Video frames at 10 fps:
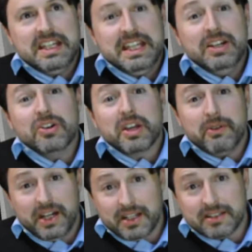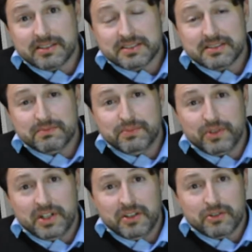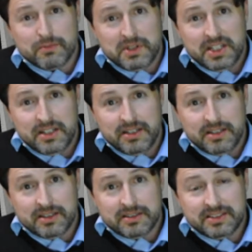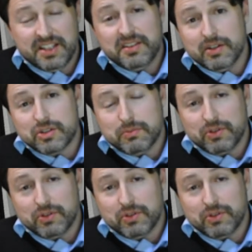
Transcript: Y lo que veré por el 2018,